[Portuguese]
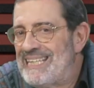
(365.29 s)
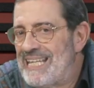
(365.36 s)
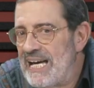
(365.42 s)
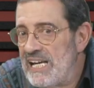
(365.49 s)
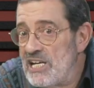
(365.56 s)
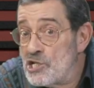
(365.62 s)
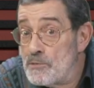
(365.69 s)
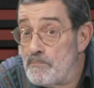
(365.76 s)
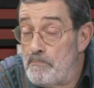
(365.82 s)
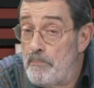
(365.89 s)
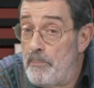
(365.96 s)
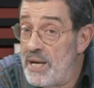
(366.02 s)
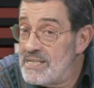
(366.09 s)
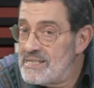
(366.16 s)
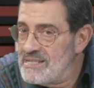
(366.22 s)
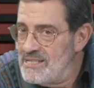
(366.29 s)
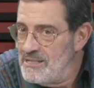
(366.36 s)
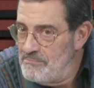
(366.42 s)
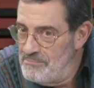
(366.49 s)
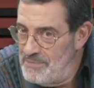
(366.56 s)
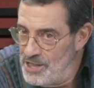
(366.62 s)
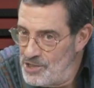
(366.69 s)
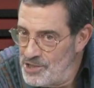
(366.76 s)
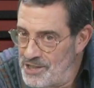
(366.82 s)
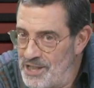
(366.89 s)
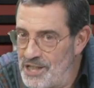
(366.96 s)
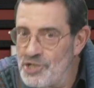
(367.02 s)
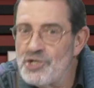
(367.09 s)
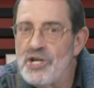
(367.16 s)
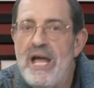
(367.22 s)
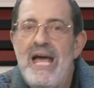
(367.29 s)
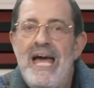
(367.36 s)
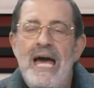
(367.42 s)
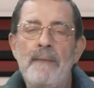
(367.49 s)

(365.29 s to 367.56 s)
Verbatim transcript: ideias pessimistas,